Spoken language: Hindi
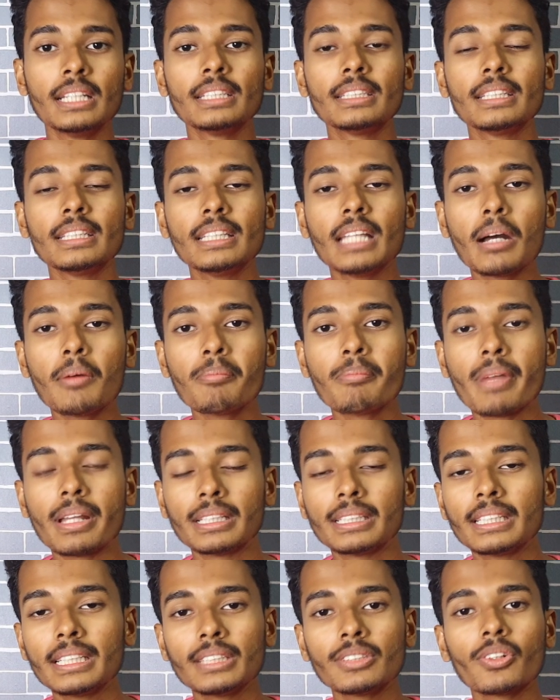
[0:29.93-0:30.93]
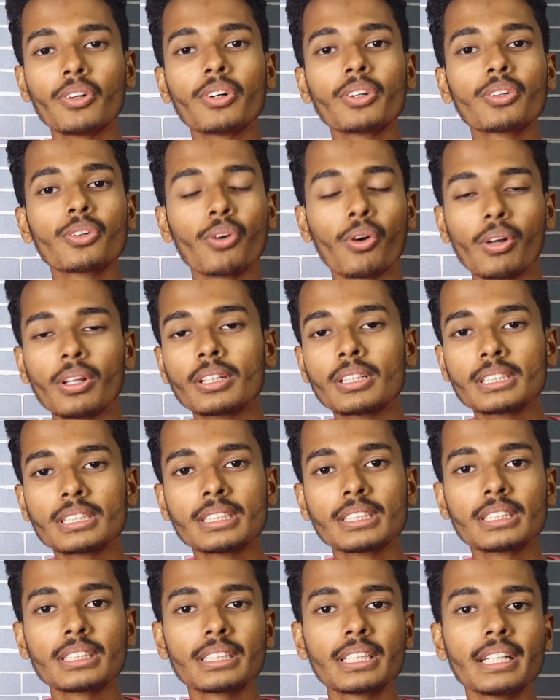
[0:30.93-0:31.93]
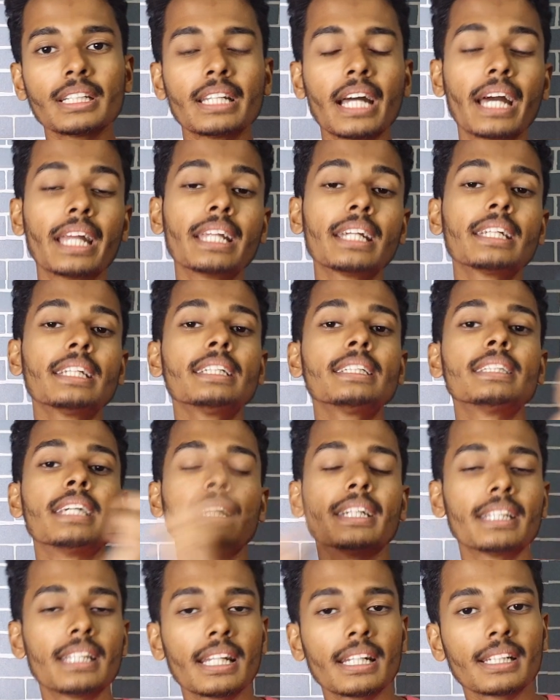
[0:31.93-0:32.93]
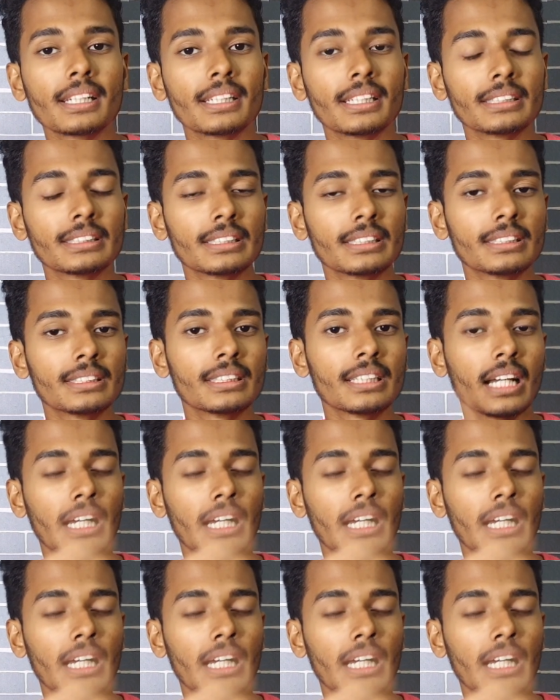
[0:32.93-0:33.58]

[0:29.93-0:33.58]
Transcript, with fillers: सीधा मैसेज और कॉल कर सकते हैं डायरेक्टली सैटेलाइट कनेक्शन से